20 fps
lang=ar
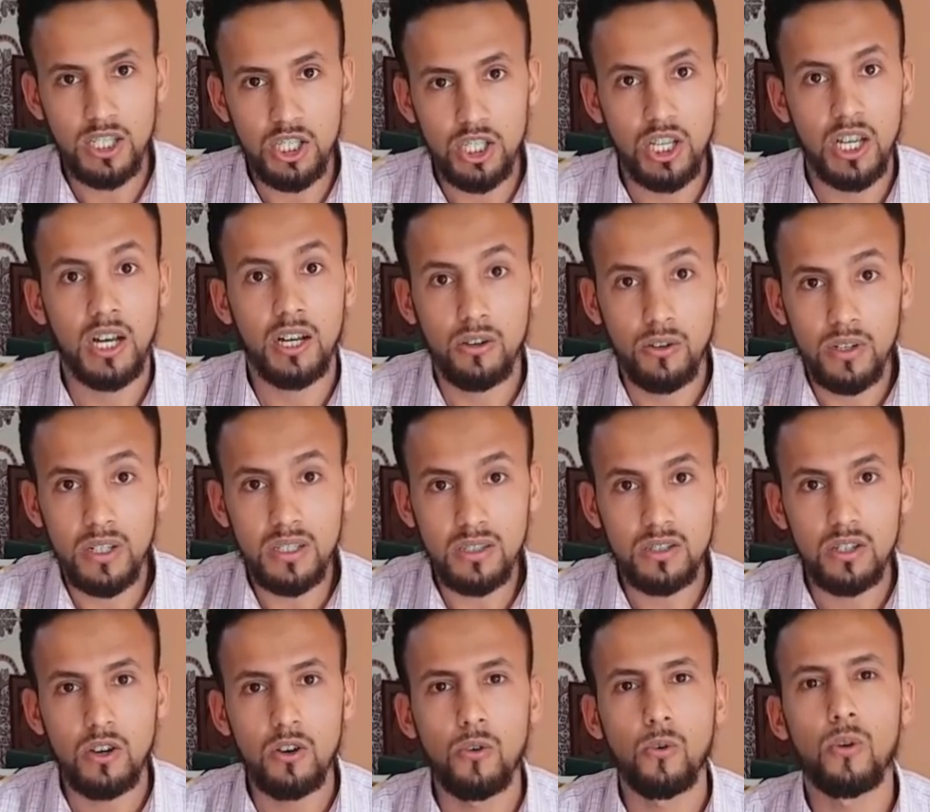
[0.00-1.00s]
الشهر ونص
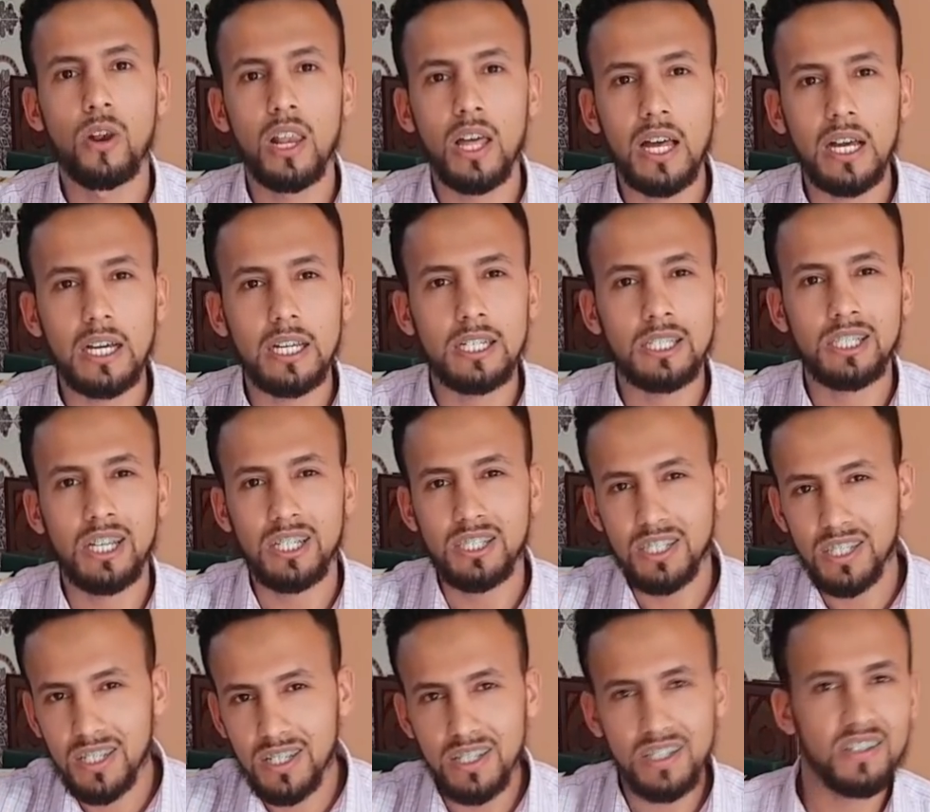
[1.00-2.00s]
ونلقاك
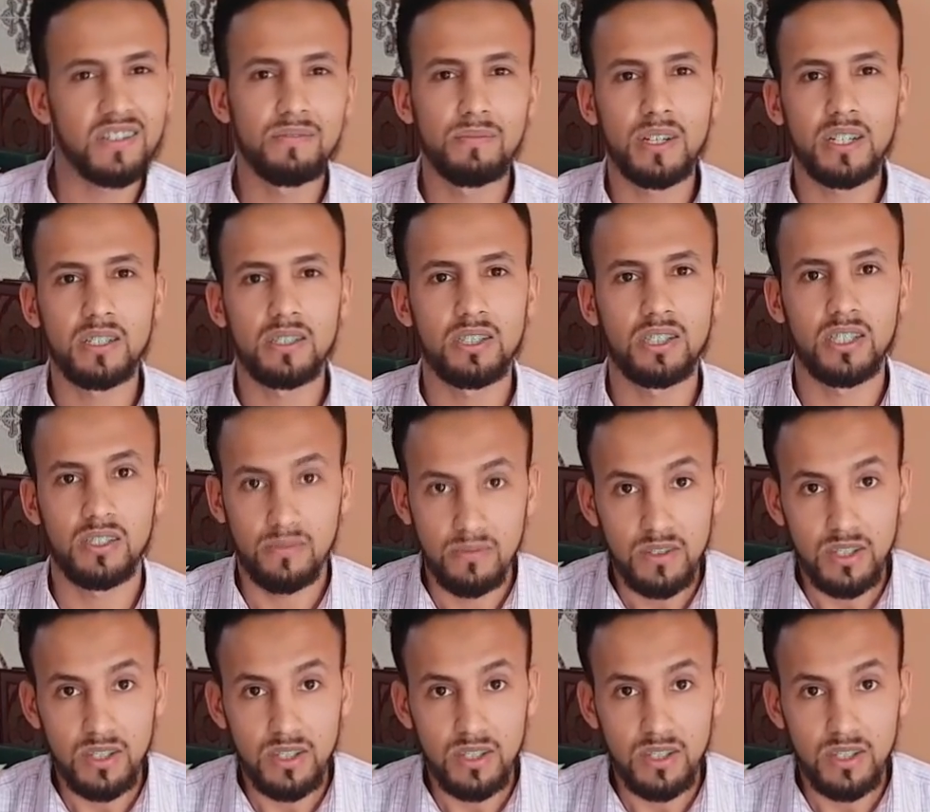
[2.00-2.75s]
رجعتي كيف ما كنتي